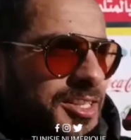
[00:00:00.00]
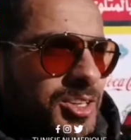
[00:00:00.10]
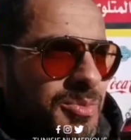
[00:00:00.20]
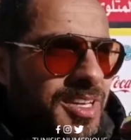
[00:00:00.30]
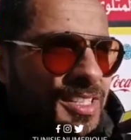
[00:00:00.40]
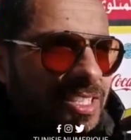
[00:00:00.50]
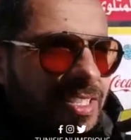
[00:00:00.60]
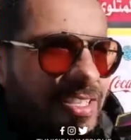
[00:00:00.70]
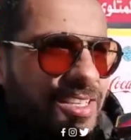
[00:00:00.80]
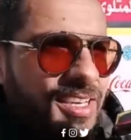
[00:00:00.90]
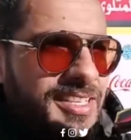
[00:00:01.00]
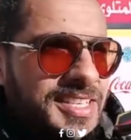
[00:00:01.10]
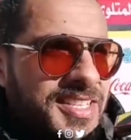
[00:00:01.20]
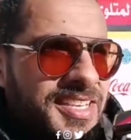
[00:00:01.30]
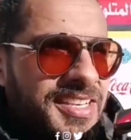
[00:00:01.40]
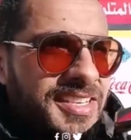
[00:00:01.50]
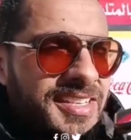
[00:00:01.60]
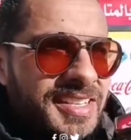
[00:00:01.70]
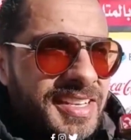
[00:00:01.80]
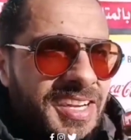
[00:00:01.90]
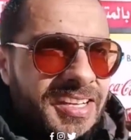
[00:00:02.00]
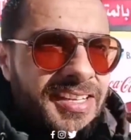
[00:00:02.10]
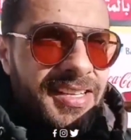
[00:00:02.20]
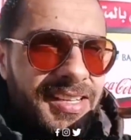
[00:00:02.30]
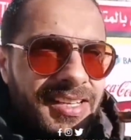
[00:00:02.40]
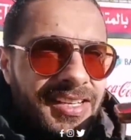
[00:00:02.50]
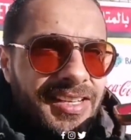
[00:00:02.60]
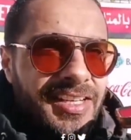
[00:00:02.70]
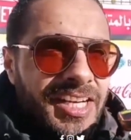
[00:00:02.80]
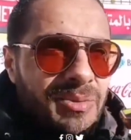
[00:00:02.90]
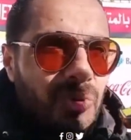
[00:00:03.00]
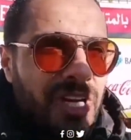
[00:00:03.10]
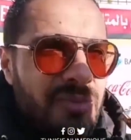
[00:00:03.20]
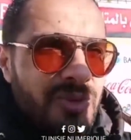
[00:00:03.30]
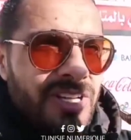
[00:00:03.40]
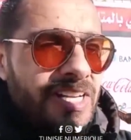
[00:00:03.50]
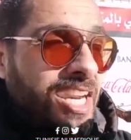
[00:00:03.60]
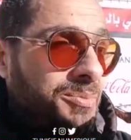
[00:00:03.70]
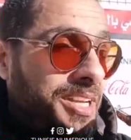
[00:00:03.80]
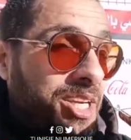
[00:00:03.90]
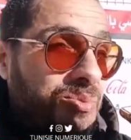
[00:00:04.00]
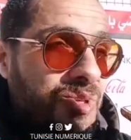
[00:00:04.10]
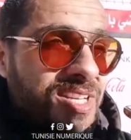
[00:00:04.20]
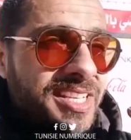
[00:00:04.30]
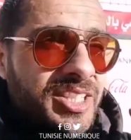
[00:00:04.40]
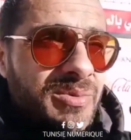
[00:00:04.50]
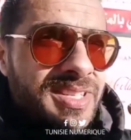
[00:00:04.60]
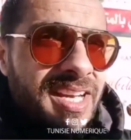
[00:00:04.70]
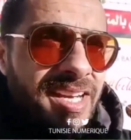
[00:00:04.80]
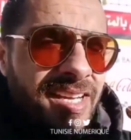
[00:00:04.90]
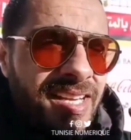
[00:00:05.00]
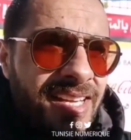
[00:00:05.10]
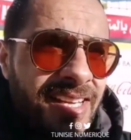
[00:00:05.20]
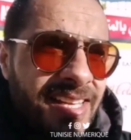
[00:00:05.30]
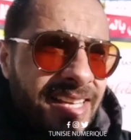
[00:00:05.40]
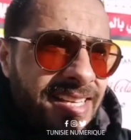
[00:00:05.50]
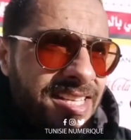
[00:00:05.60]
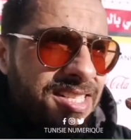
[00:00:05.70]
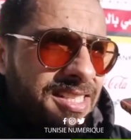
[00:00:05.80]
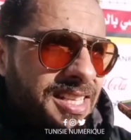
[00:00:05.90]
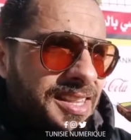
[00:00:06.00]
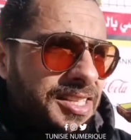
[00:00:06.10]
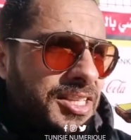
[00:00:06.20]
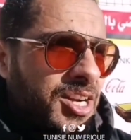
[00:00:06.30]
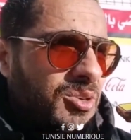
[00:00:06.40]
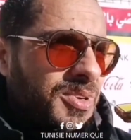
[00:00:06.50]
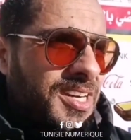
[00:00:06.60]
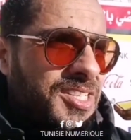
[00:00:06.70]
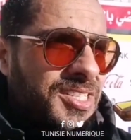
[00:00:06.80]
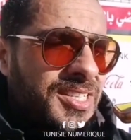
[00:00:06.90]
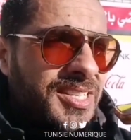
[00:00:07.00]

ما عنديش عصا سحريه انا الحق اللي قبلوا خدموا اللي قبل خدموا زاد يعطيهم الصحه انا جيت خذيت تراو مارش